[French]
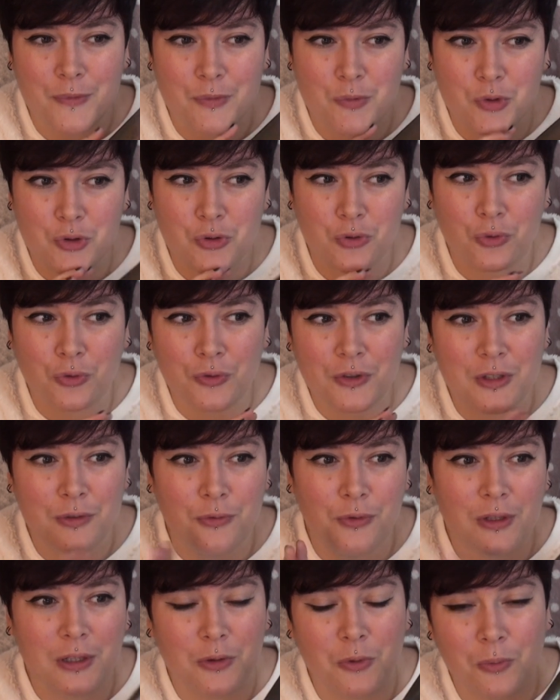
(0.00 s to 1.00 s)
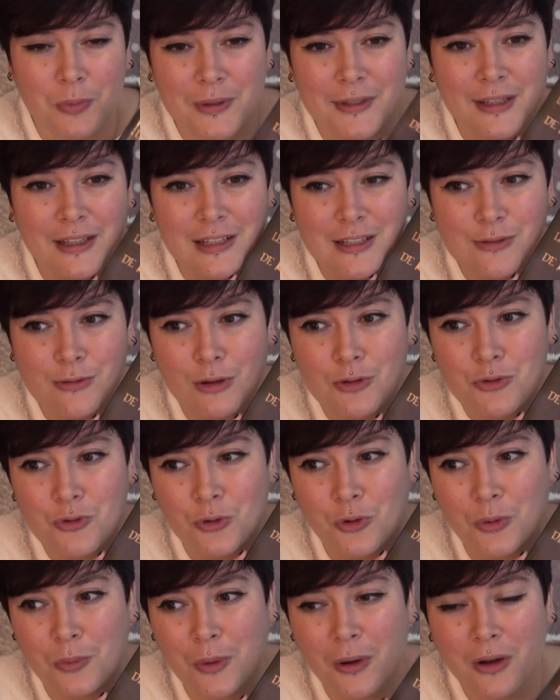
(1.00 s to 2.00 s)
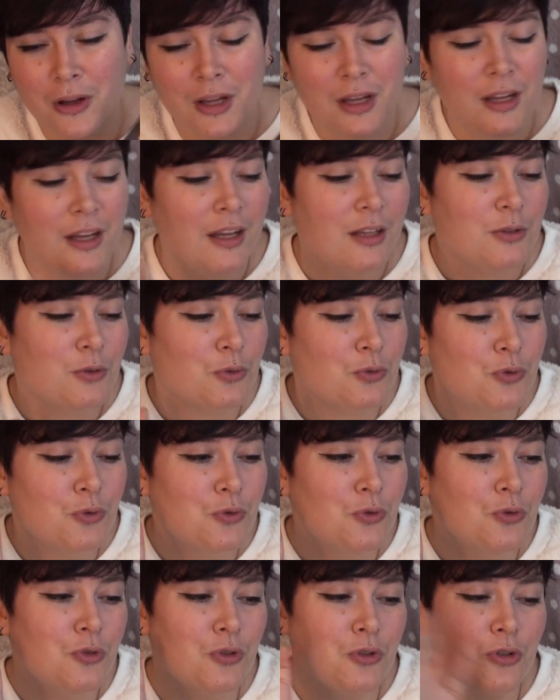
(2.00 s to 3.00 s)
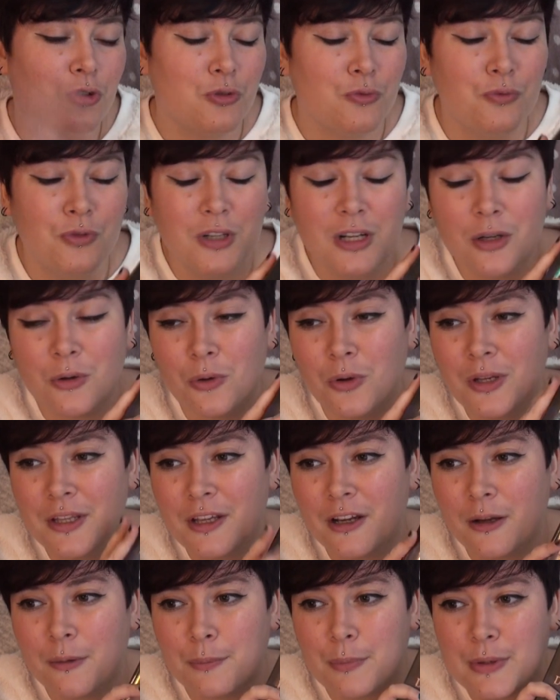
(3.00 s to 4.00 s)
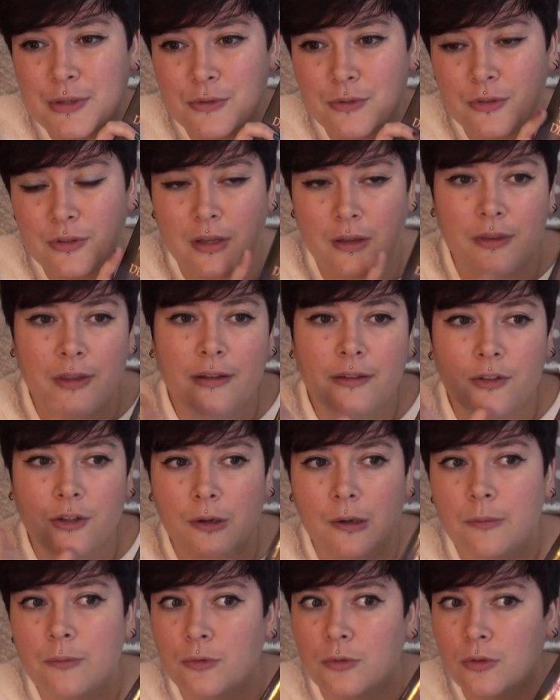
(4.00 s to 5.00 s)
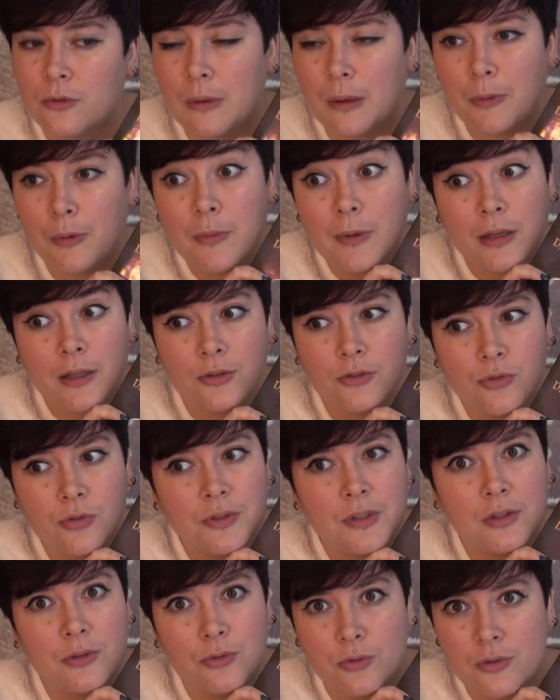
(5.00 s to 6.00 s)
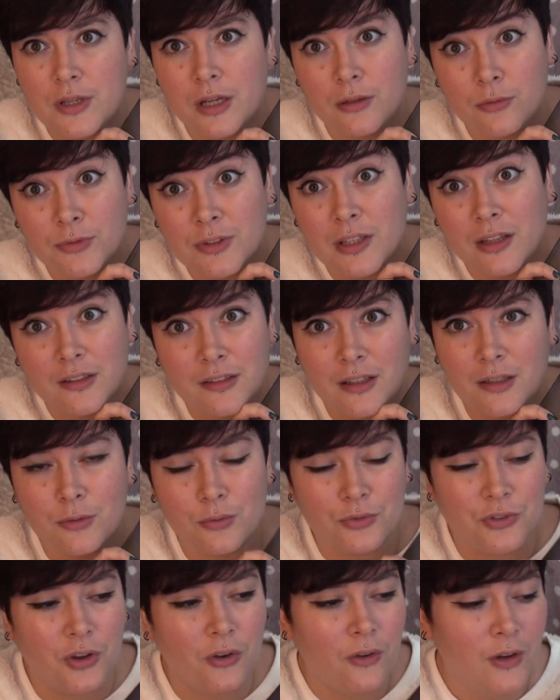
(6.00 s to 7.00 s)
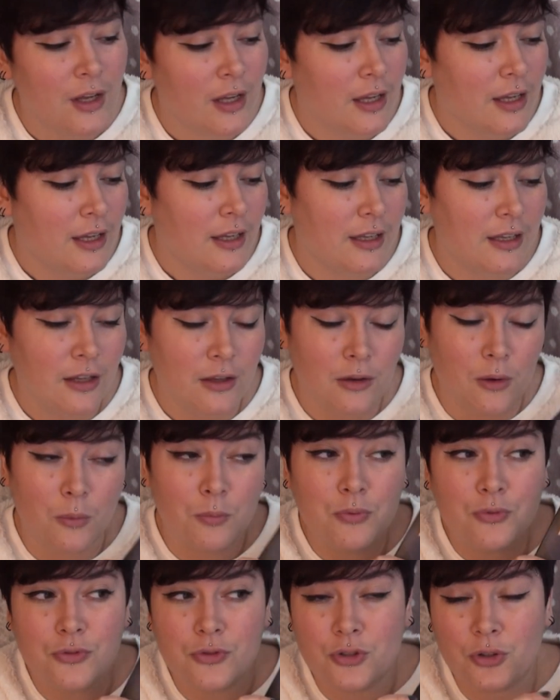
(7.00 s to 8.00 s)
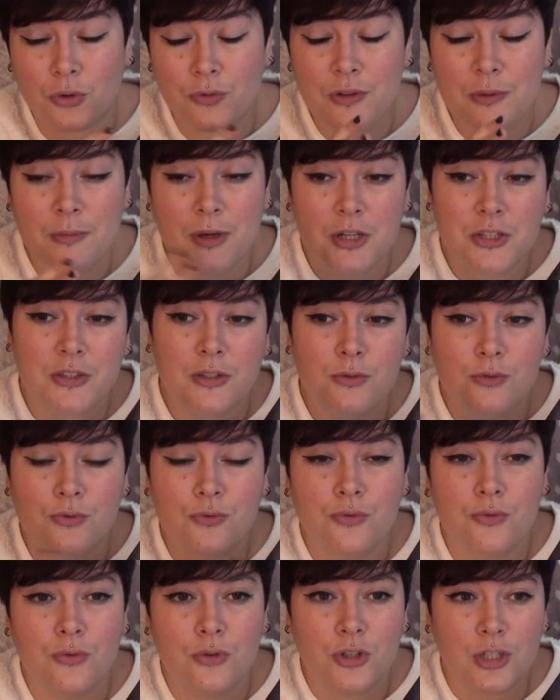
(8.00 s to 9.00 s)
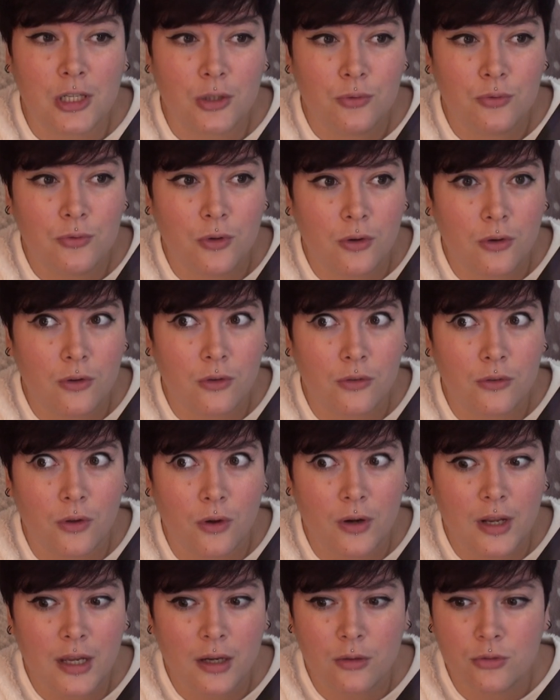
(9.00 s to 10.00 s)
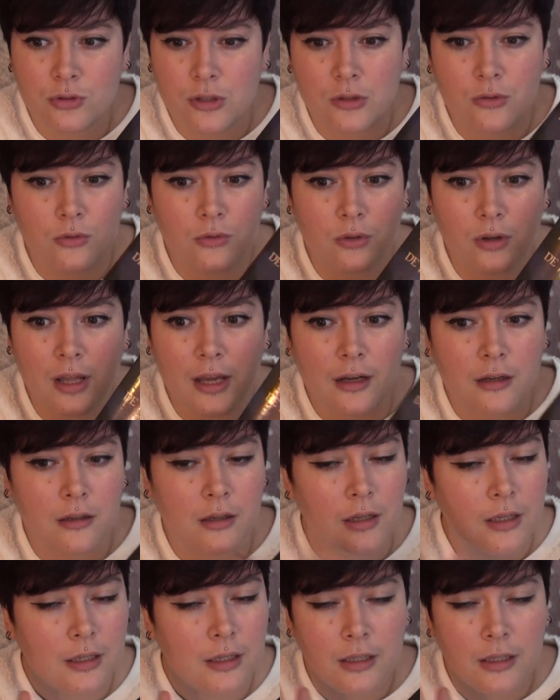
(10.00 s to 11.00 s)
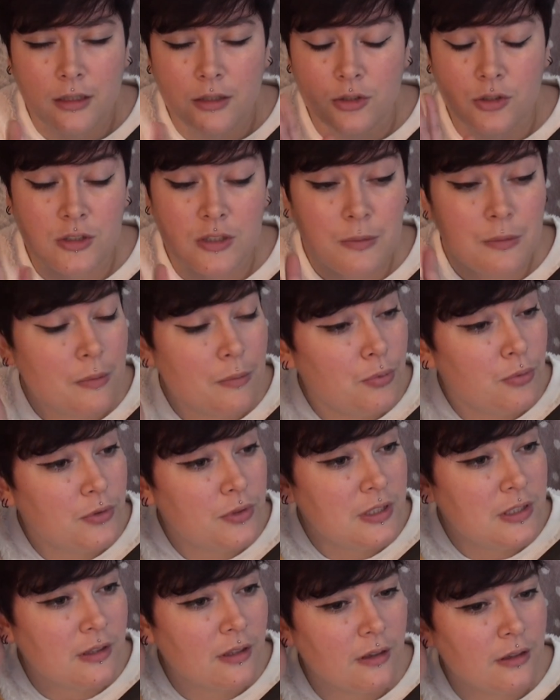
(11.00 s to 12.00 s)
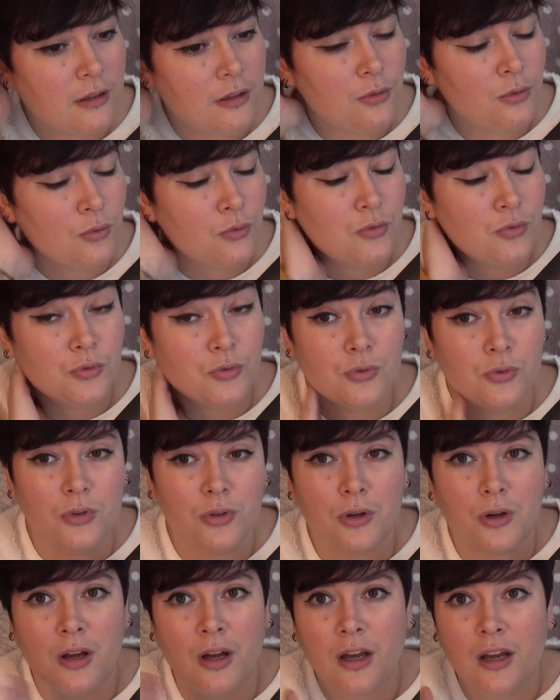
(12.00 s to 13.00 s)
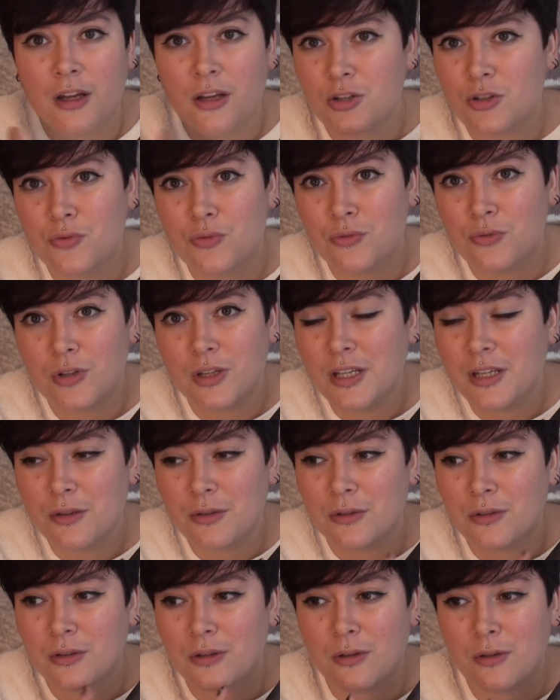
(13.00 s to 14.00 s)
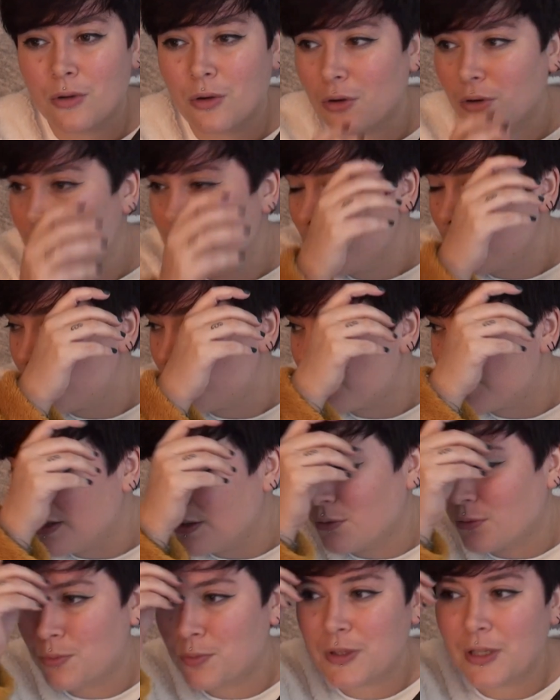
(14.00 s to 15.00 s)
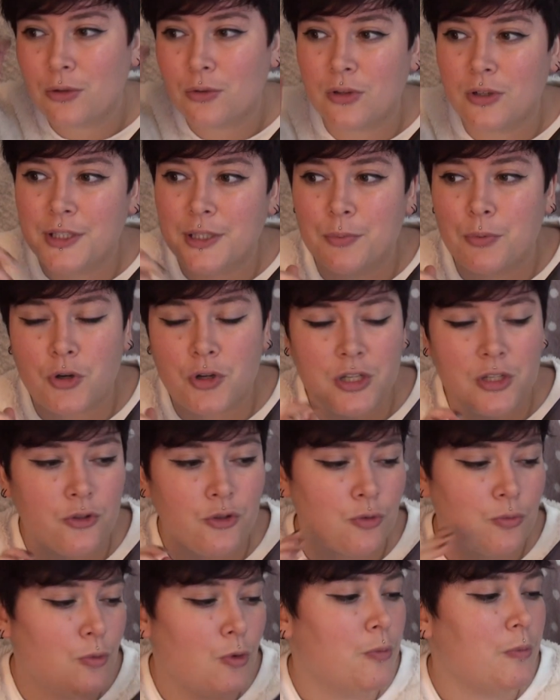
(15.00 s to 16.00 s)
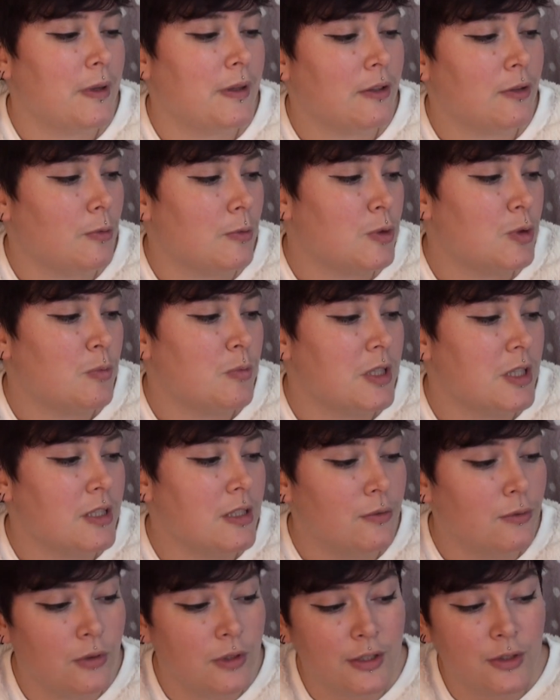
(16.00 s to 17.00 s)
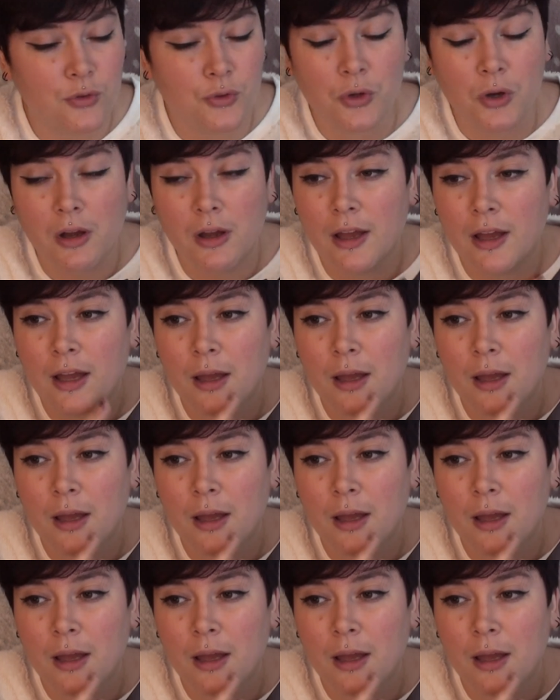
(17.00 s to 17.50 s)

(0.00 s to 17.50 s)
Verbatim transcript: Moi, je trouve qu'il faut les compléter avec l'histoire du roman. Donc, du coup, je voulais le relire parce que ça date quand même. Ma première lecture date d'il y a très très longtemps, et en plus, j'ai envie de m'acheter du coup le château dans, dans l'air ou château de l'air je sais même plus le titre. Et donc du coup, euh, je voulais euh, le relire pour ça. Donc peut-être que l'année prochaine, je me le mettrai dans mes objectifs de lecture.